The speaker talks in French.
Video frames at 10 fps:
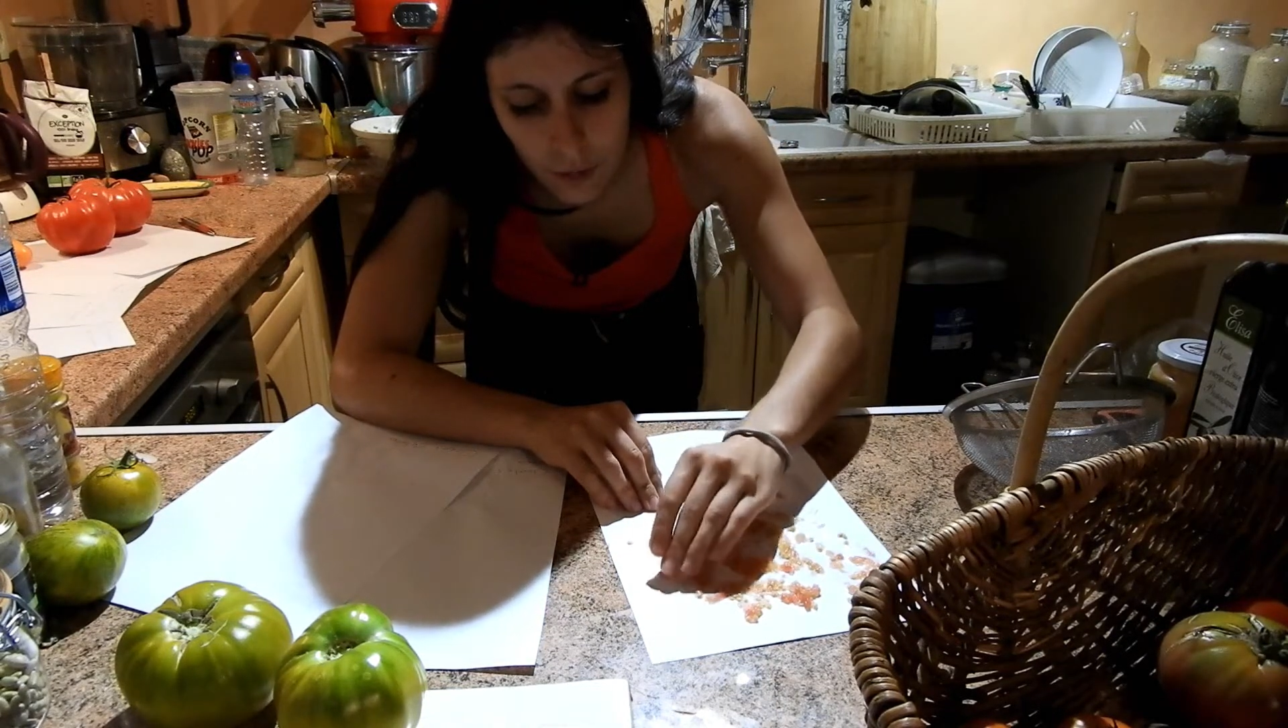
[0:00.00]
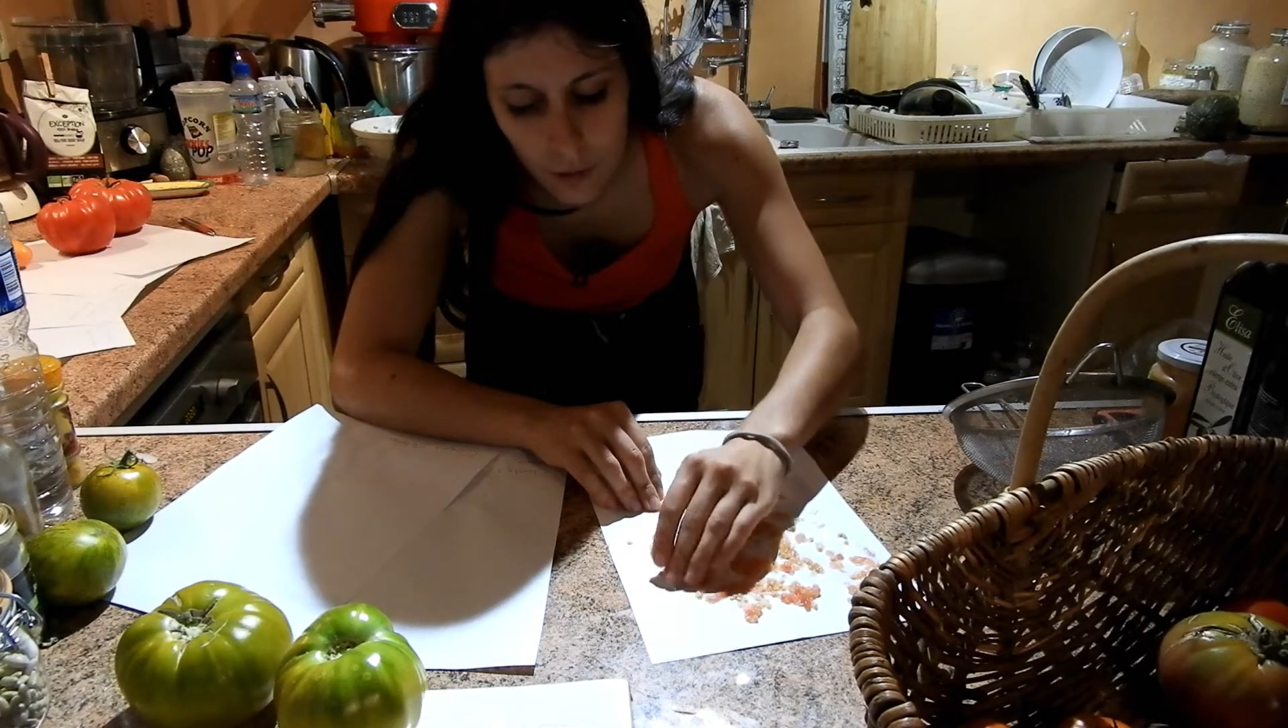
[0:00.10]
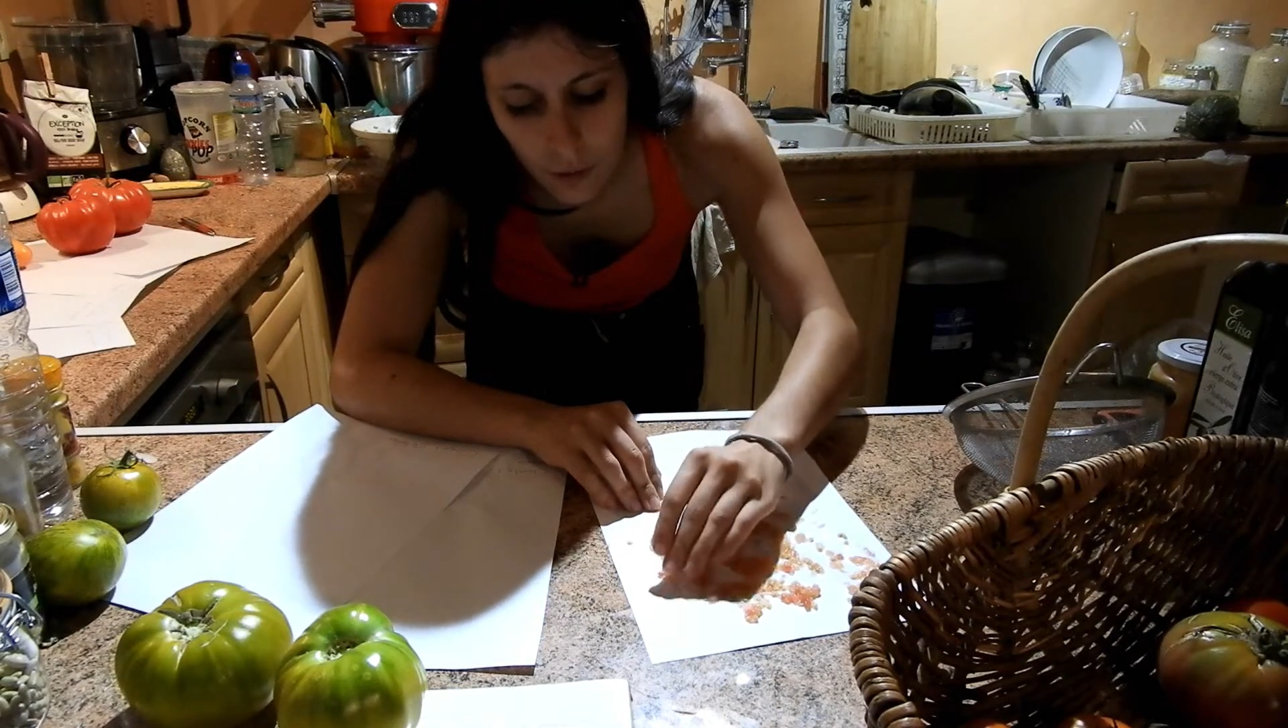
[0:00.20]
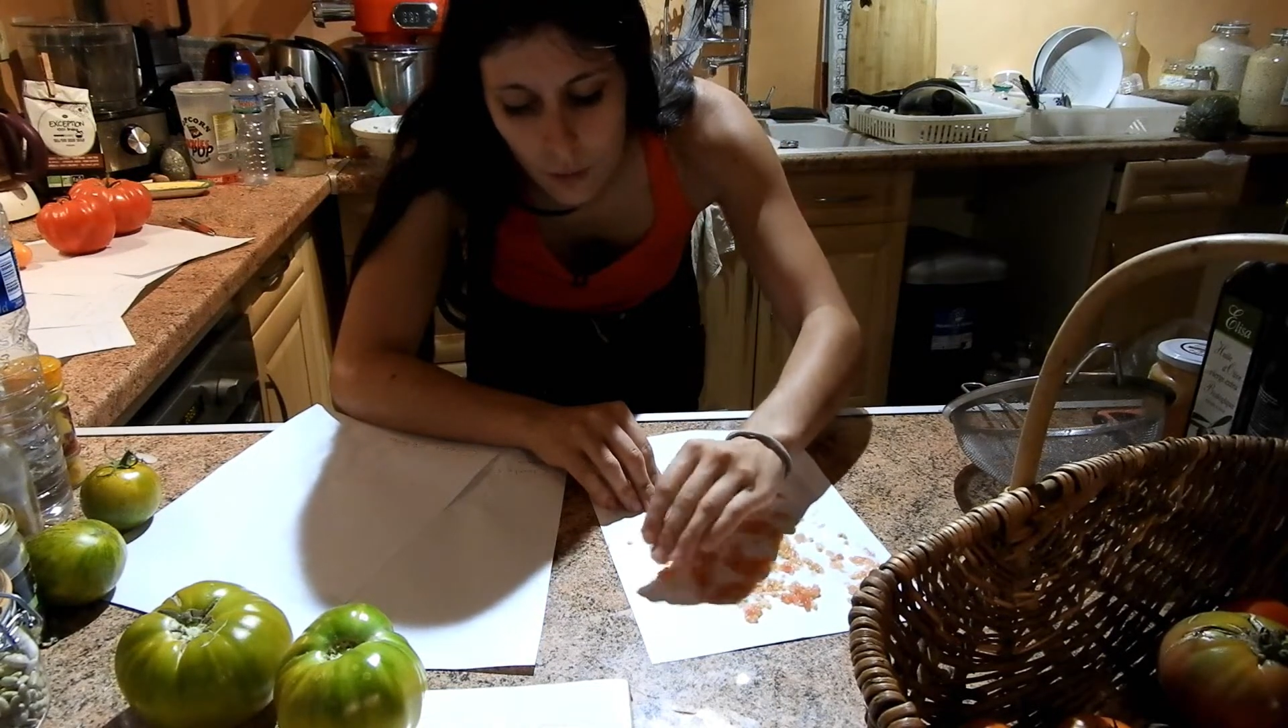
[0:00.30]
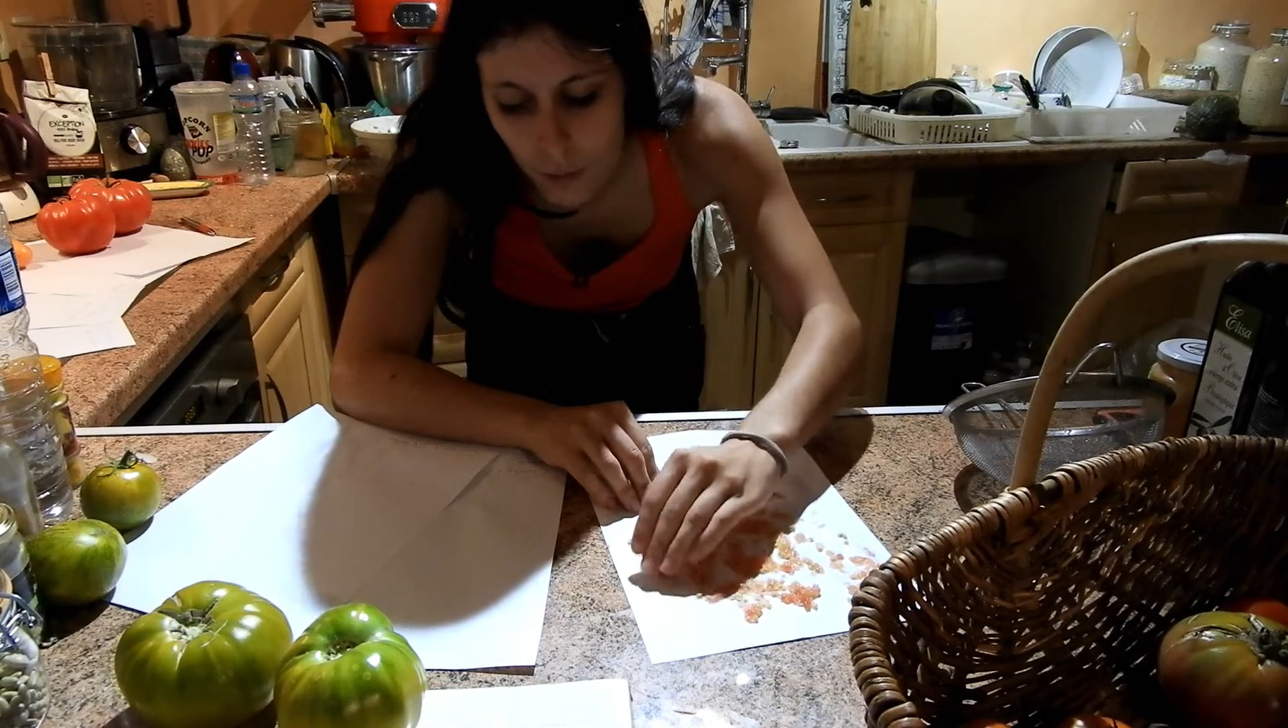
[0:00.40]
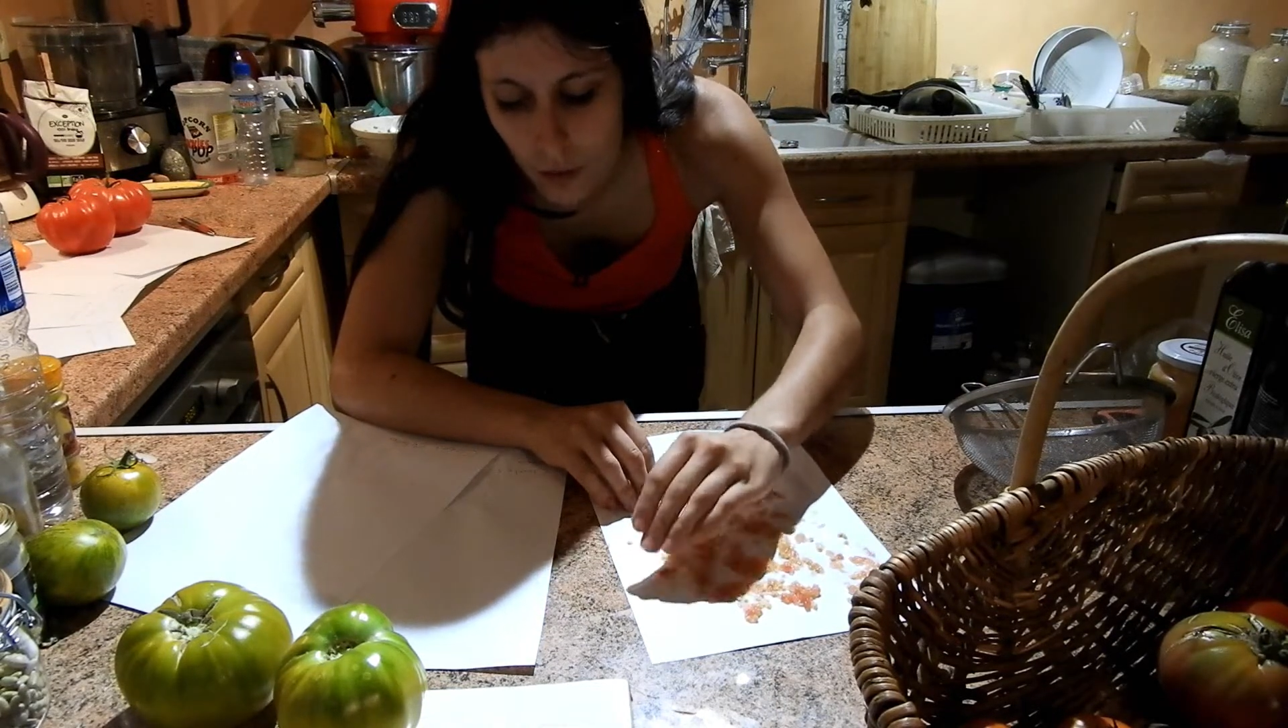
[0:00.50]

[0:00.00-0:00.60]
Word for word: forcément